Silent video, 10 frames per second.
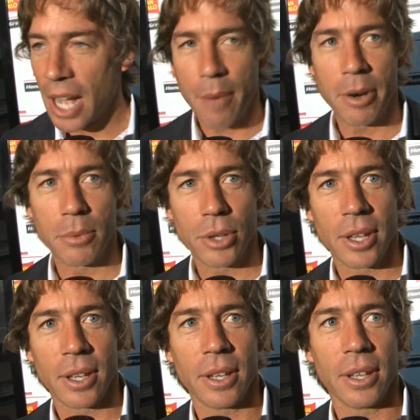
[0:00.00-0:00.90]
avremo
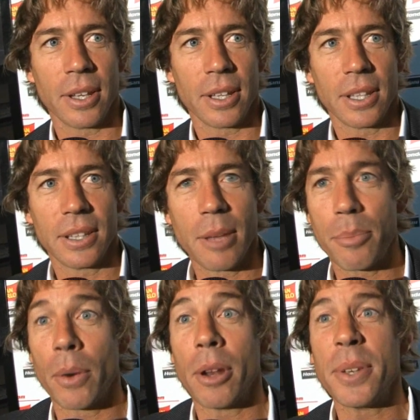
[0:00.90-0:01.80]
dei, dei
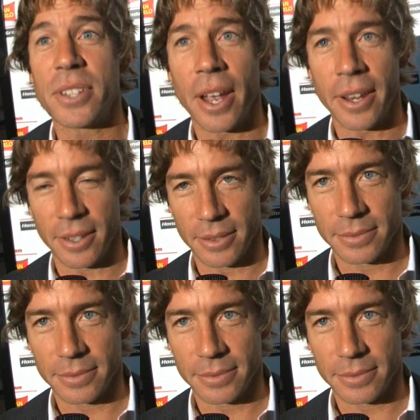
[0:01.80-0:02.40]
problemi seri.